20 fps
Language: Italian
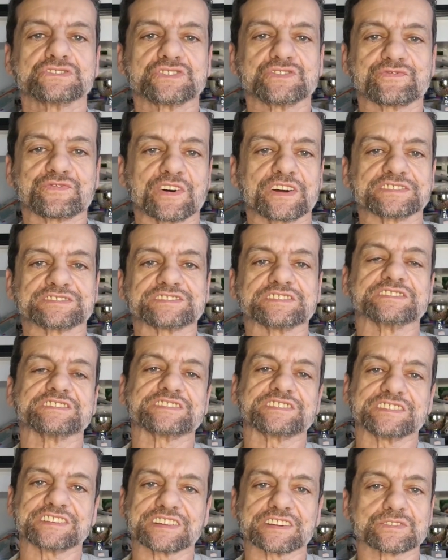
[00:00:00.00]
ti fai
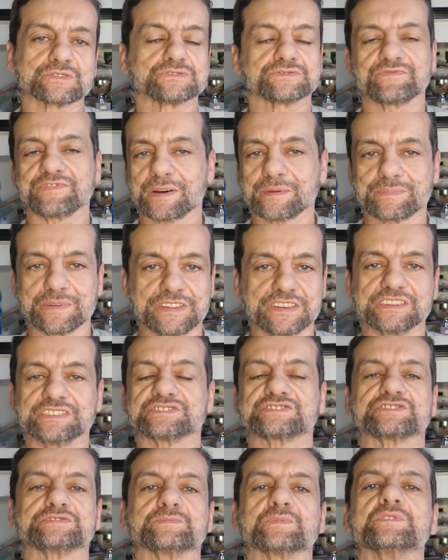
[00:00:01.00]
sentire così va
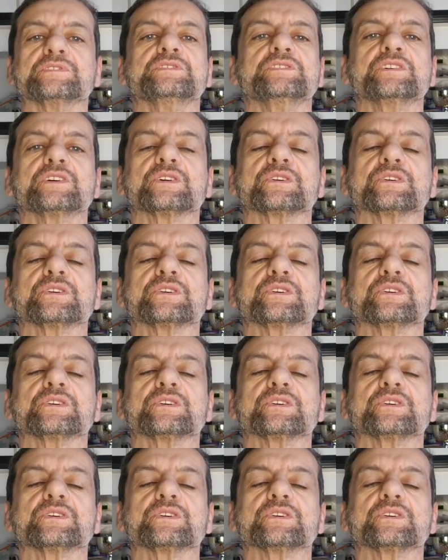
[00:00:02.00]
benissimo.